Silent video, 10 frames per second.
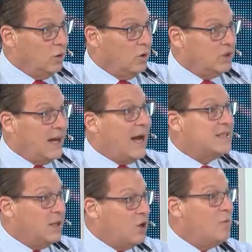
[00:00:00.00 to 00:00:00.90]
o sea,
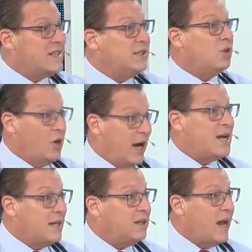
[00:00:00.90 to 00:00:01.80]
así como haces con
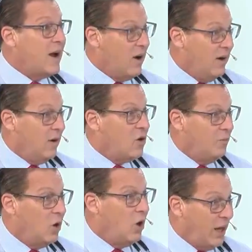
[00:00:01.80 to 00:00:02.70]
el sí, como lo,